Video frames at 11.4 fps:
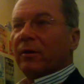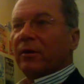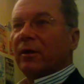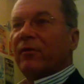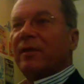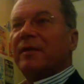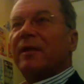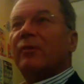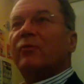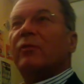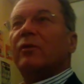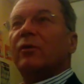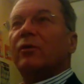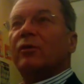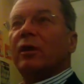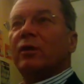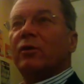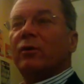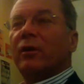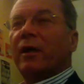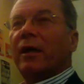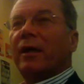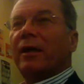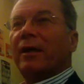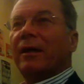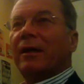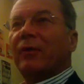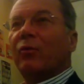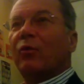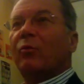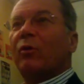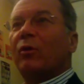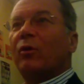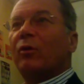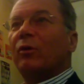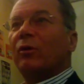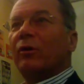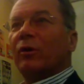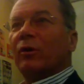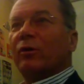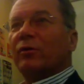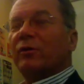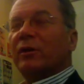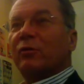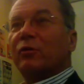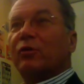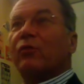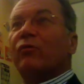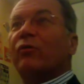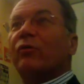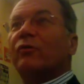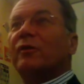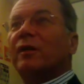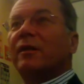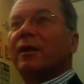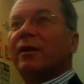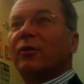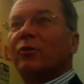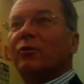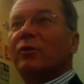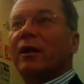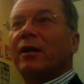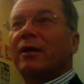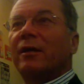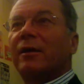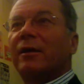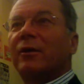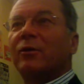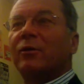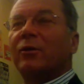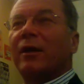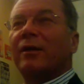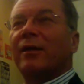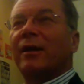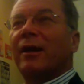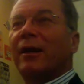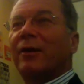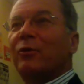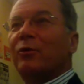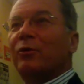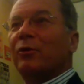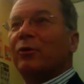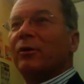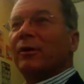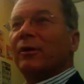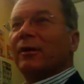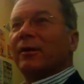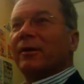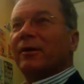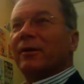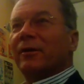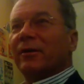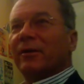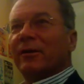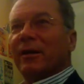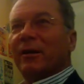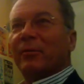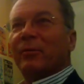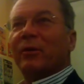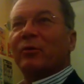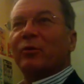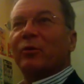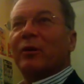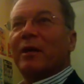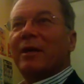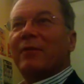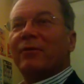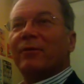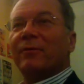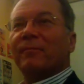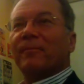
j'avais 7-8 ans, j'adorais les, les, romans de cet auteur français très connu qui a écrit De la Terre à la Lune et plein d'autres livres.